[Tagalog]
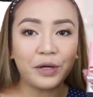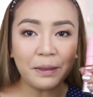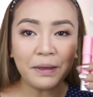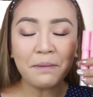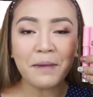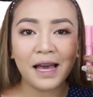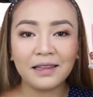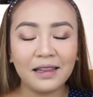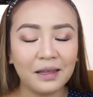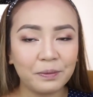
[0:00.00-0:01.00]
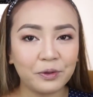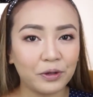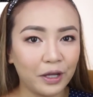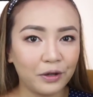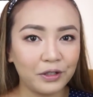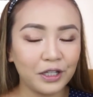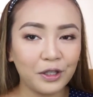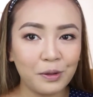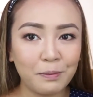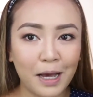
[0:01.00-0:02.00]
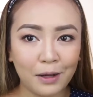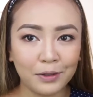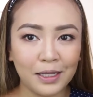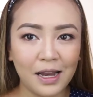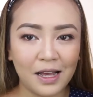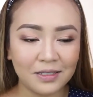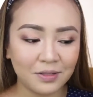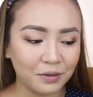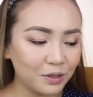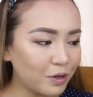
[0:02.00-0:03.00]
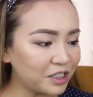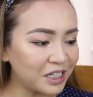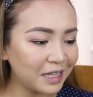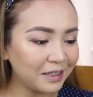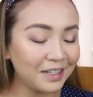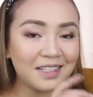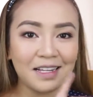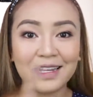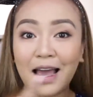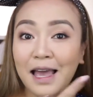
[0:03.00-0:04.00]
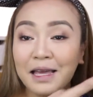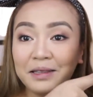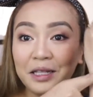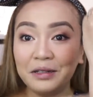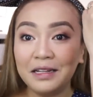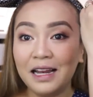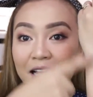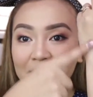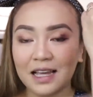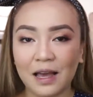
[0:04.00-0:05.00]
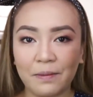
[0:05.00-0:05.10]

Creamy Matte Lip Crayon. Ito yung bago nila. So, swatch natin isa-isa. Dito na lang sa